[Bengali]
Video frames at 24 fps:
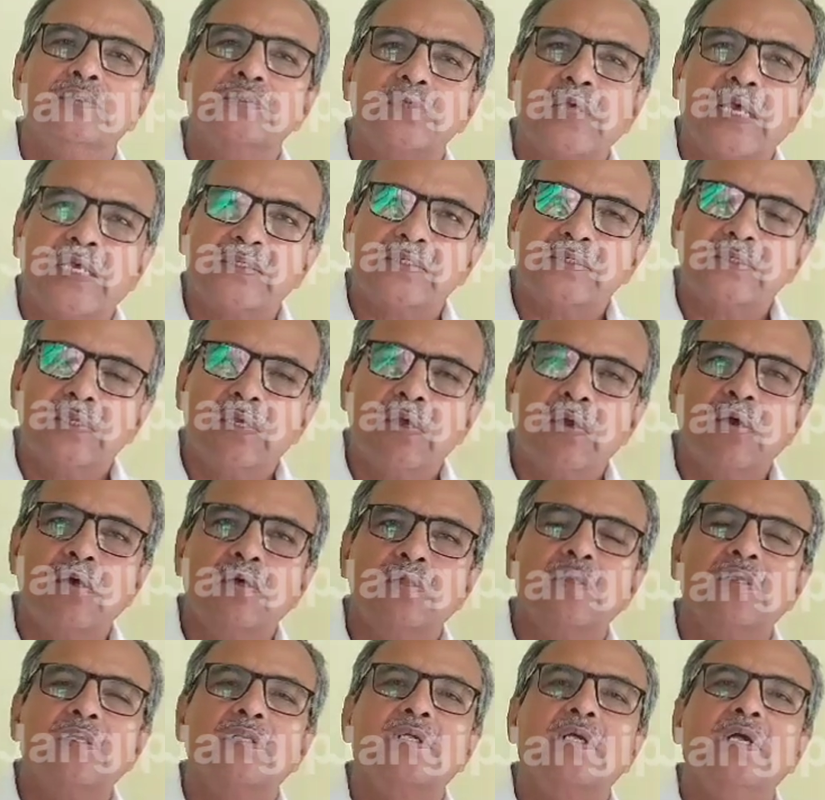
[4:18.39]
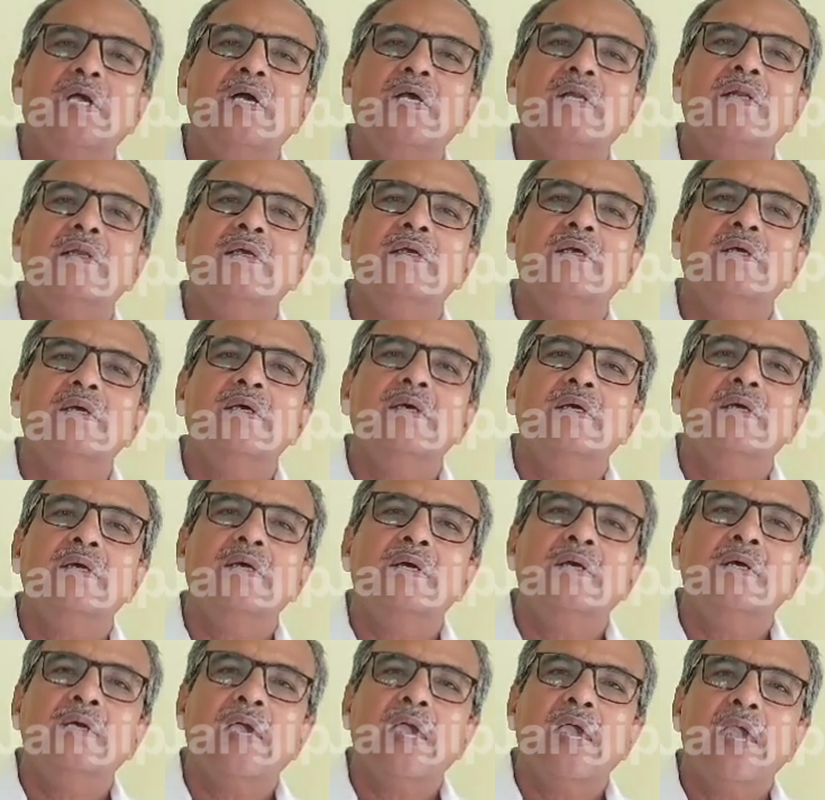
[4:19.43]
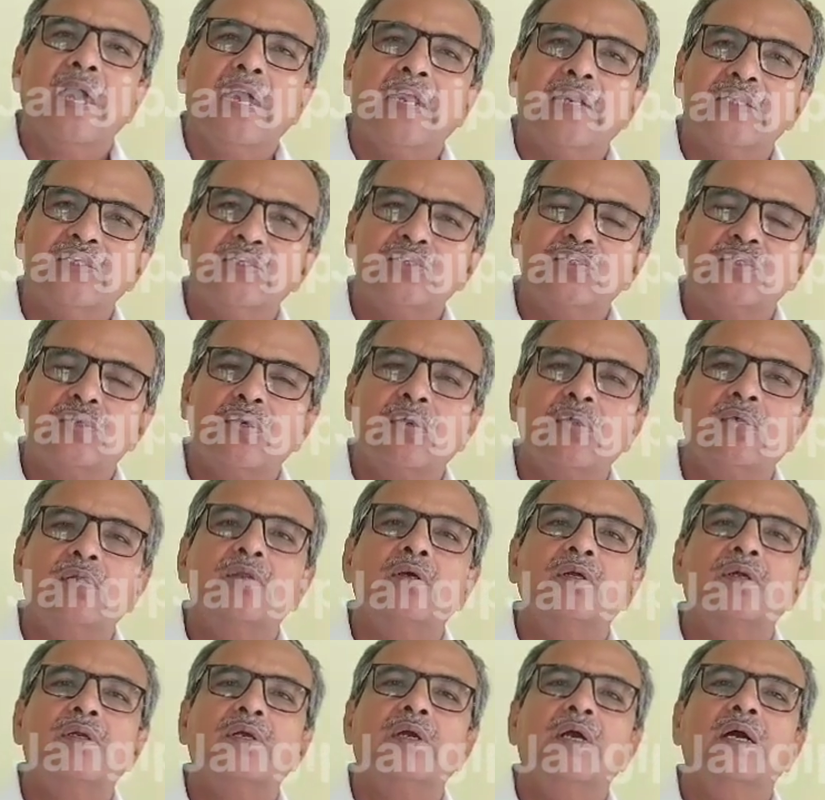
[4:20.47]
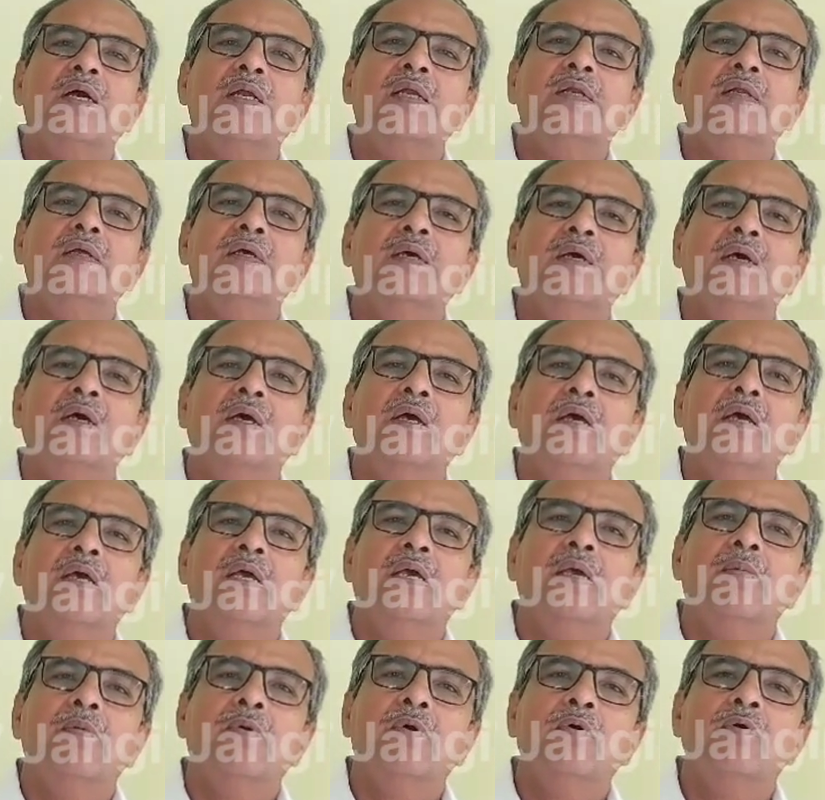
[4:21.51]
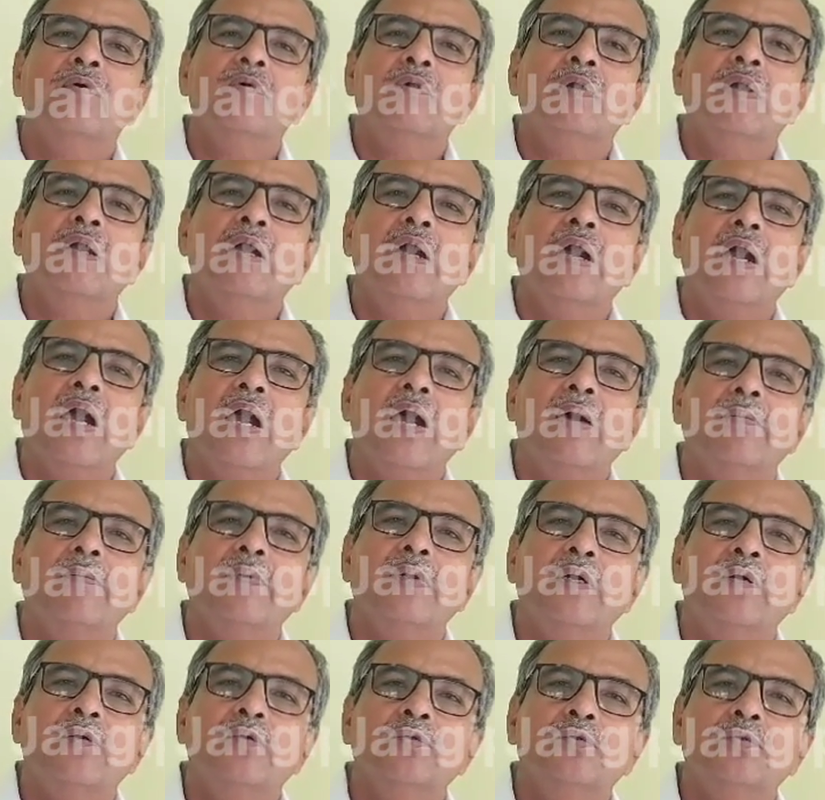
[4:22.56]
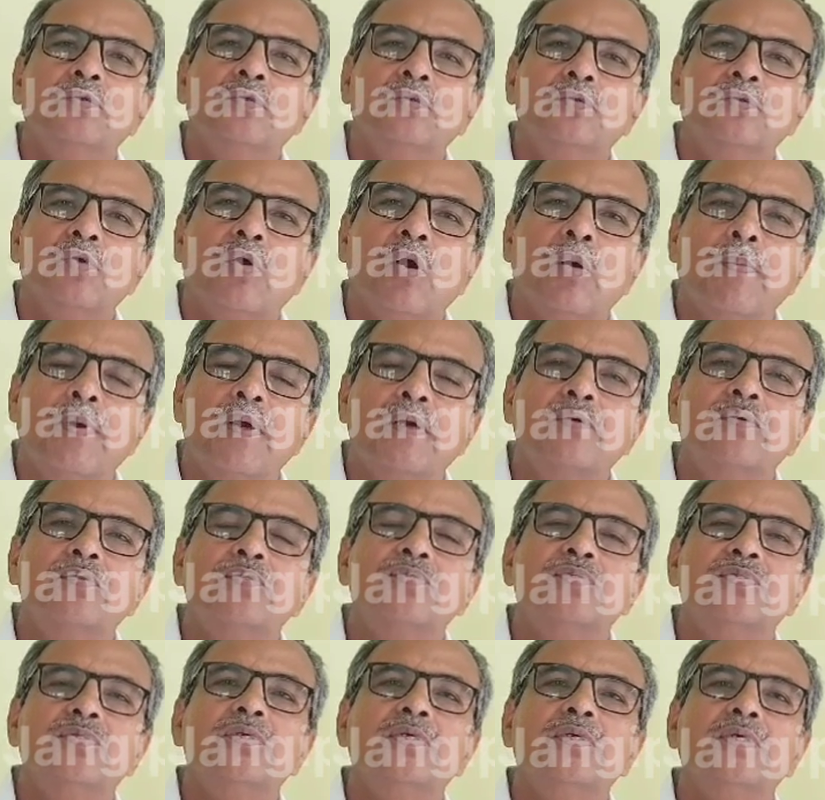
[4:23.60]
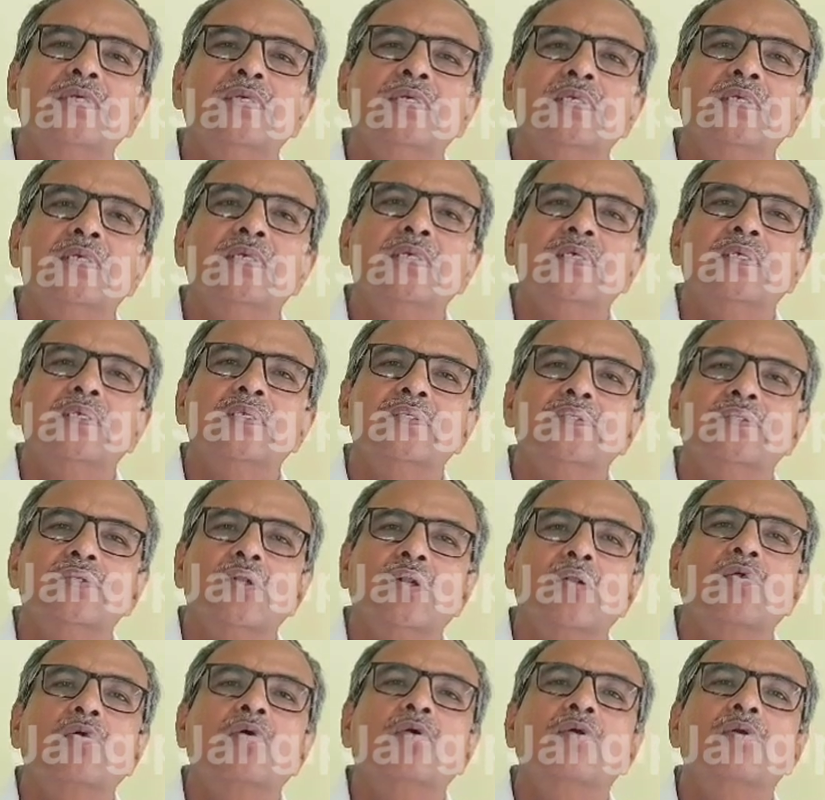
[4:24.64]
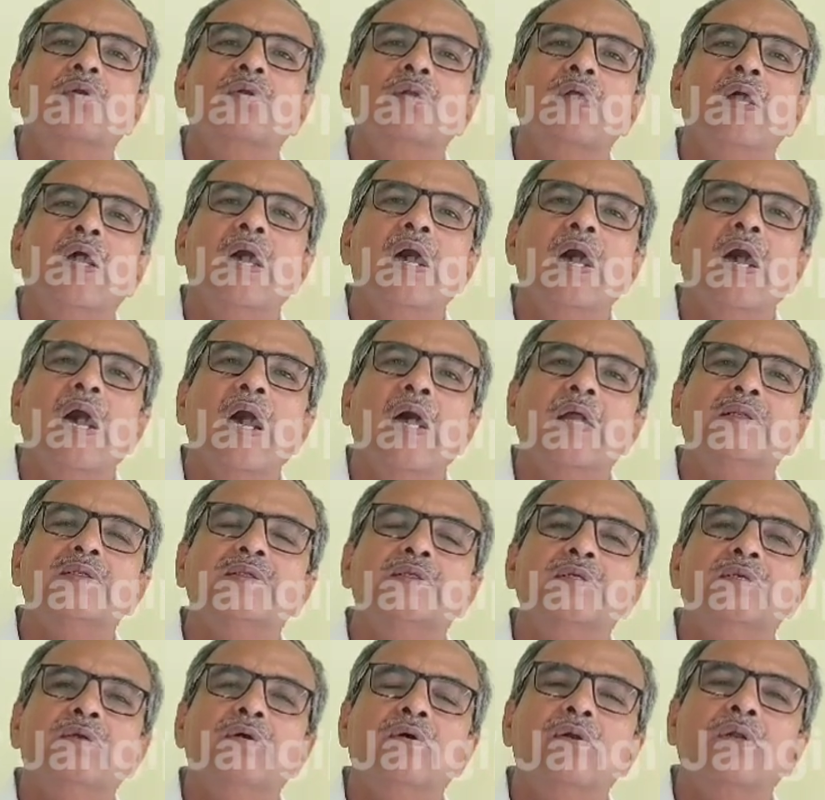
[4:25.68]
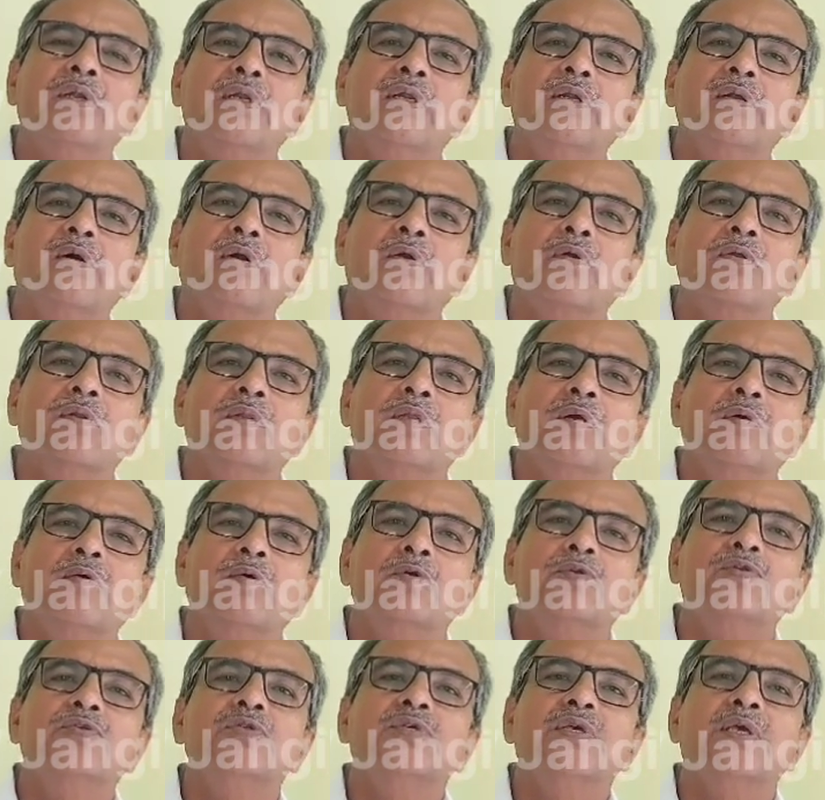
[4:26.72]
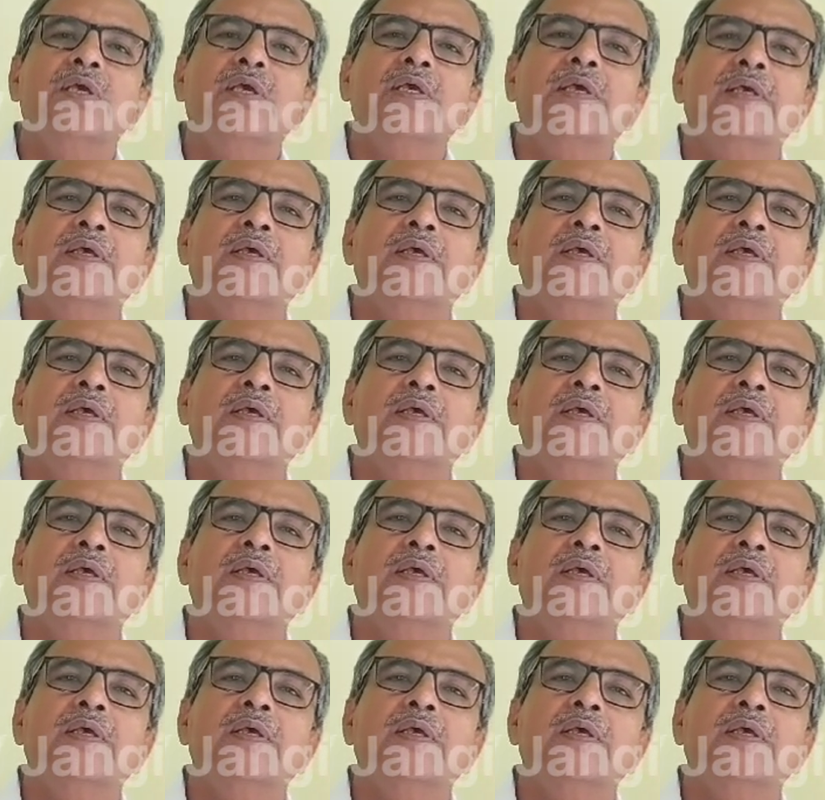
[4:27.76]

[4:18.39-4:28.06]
শাস্তি হওয়া দরকার অ্যারেস্ট হওয়া দরকার এবং আমরা অত্যন্ত অবাক হচ্ছি যখন আরজিকরের ঘটনা ঘটছে